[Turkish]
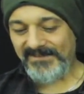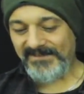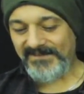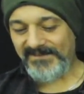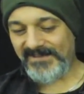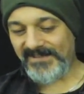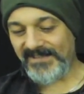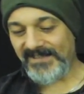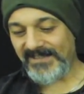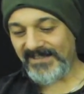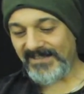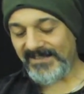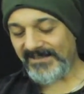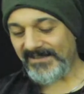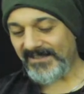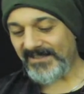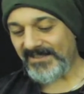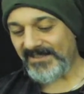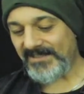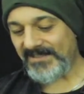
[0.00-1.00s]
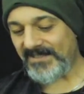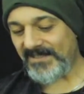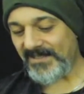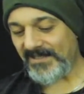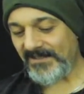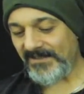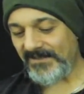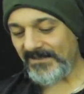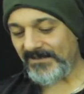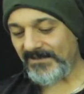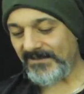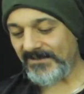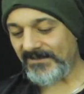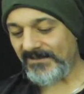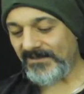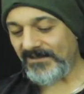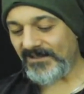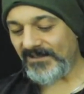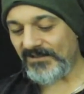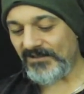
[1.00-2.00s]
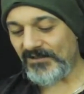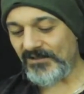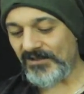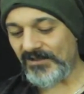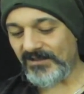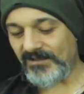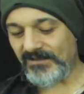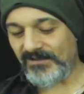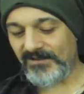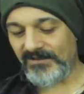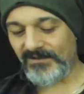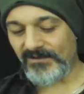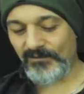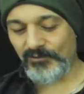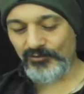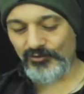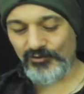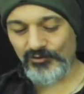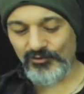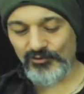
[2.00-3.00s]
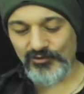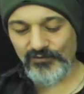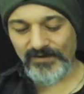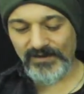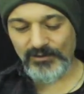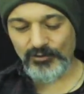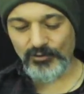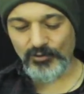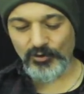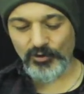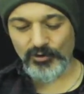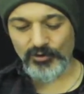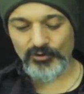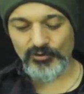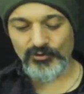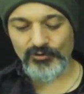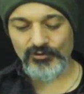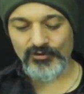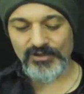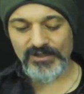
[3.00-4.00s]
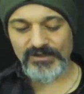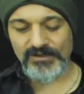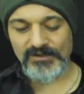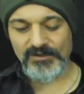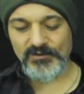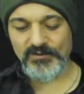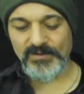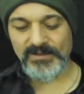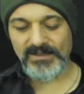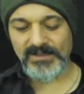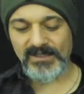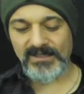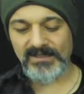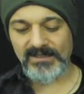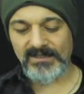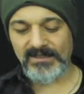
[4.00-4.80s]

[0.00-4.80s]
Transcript: Diğerinde ise e, ikinci, üçüncü ve dördüncü çalışmada